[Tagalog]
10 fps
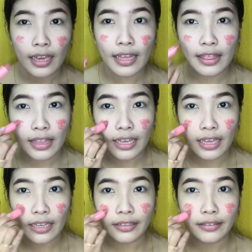And
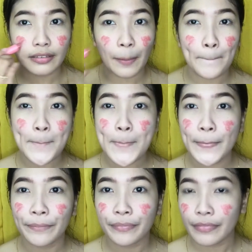then,
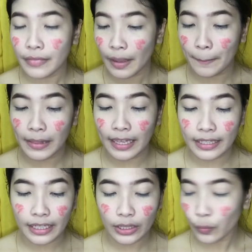
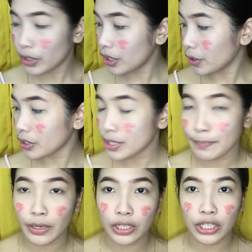blend it with your
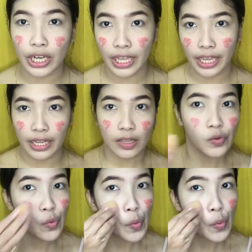sponge again.